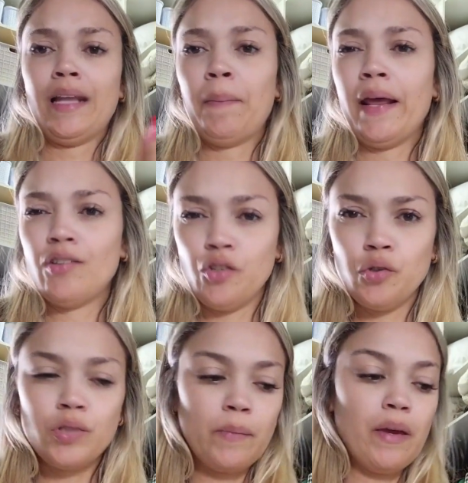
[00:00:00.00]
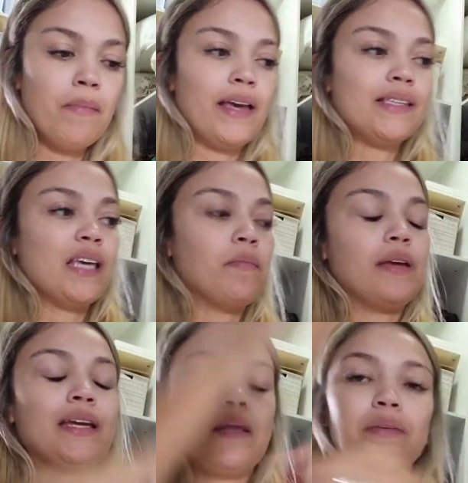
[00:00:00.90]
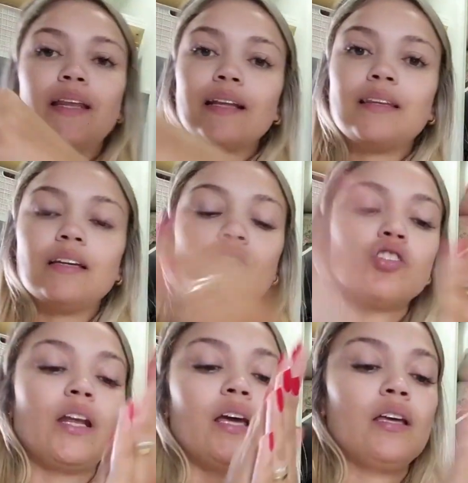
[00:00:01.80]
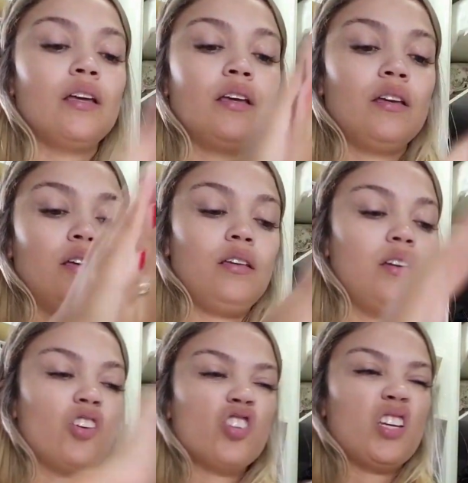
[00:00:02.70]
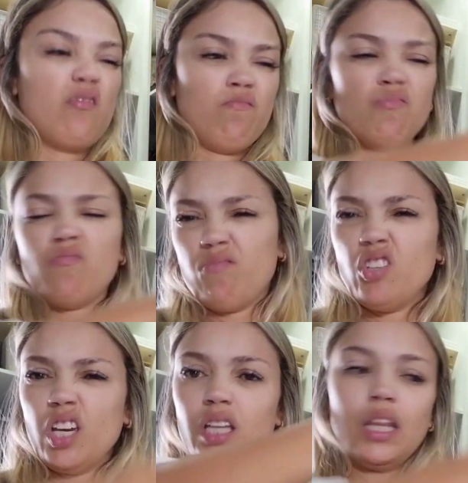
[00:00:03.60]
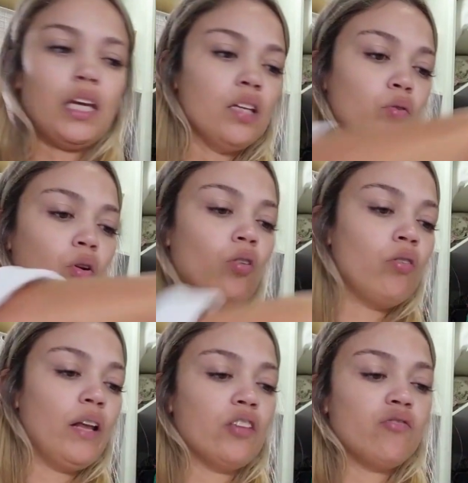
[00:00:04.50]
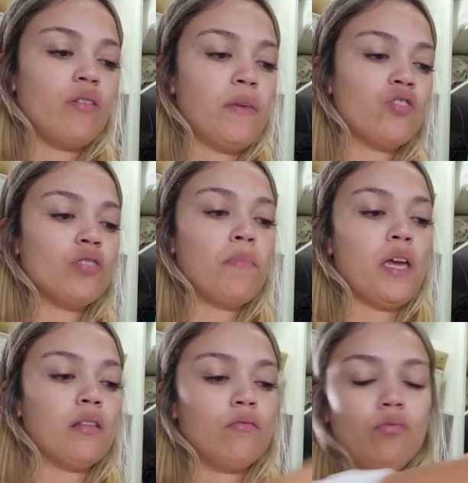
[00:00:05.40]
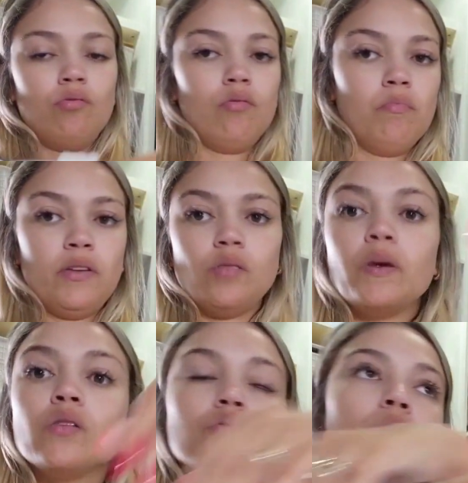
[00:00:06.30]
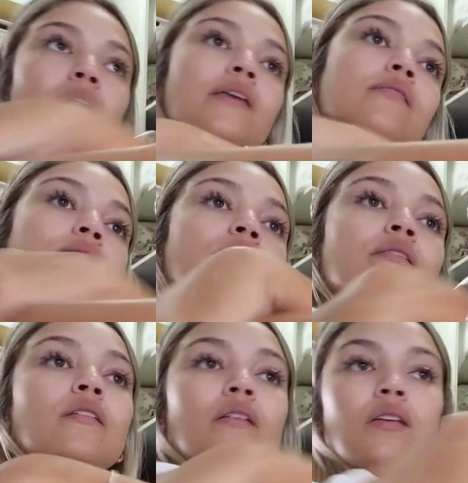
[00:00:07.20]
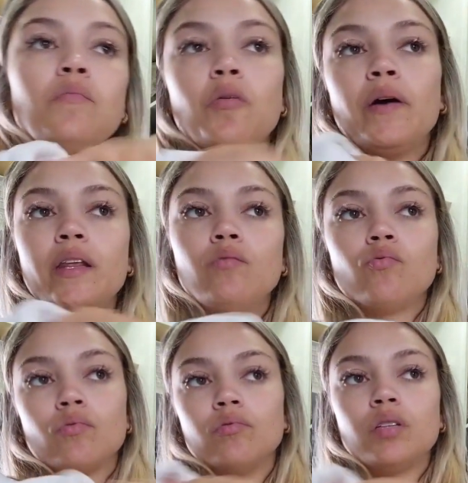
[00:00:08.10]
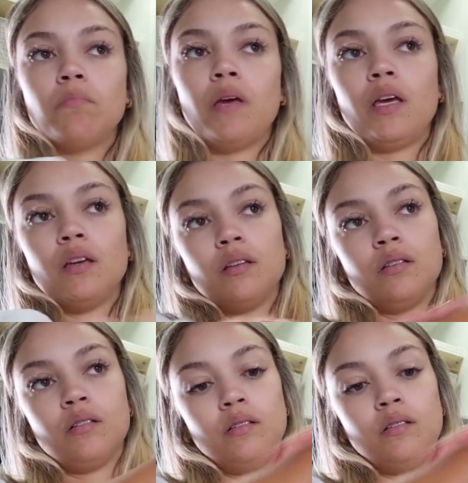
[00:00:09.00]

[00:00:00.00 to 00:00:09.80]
na praia a gente usa bem mais creme, creme hidratante, né? E eu acho que Achei que até que durou relativamente bem, durou mais ou menos um mês. E meu marido usou também.